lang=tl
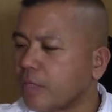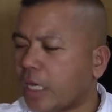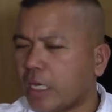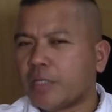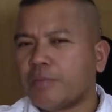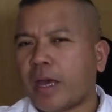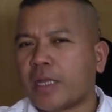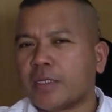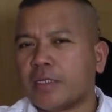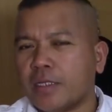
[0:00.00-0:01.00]
lead
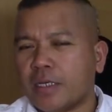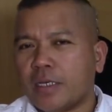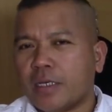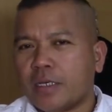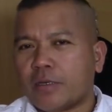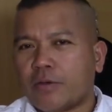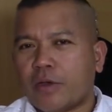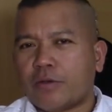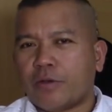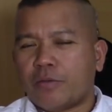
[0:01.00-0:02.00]
man kung
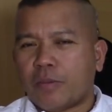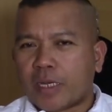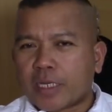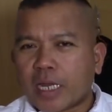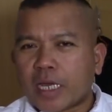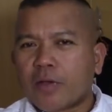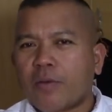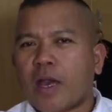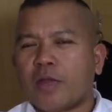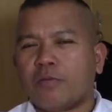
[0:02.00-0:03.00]
ano-ano ba ang
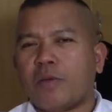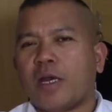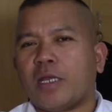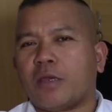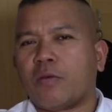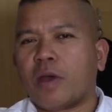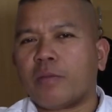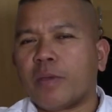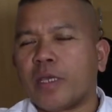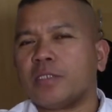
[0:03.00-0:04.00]
ginagawa, ano ba ang
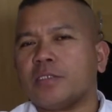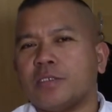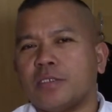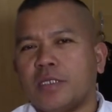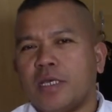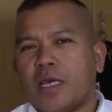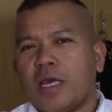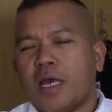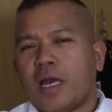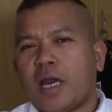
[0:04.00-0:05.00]
requirements,
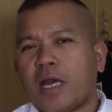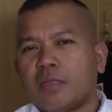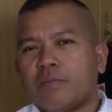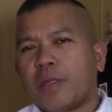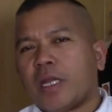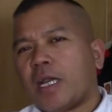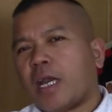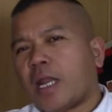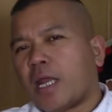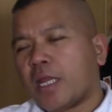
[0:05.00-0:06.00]
at
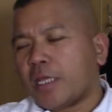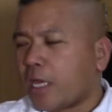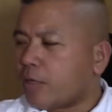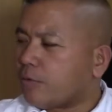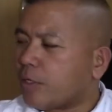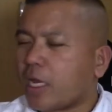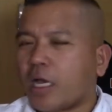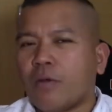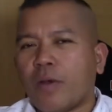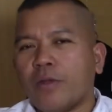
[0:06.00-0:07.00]
pinag-aralan niya yung
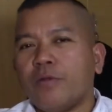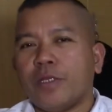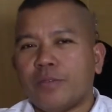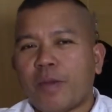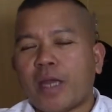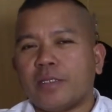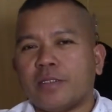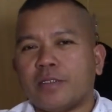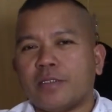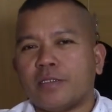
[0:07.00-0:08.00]
ginagawa ng lidman.
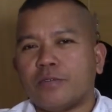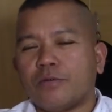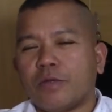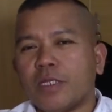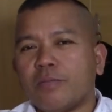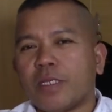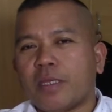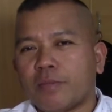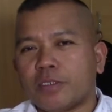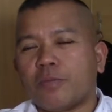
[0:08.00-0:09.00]
Yung lidman niya
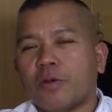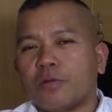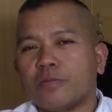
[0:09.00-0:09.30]
mismo.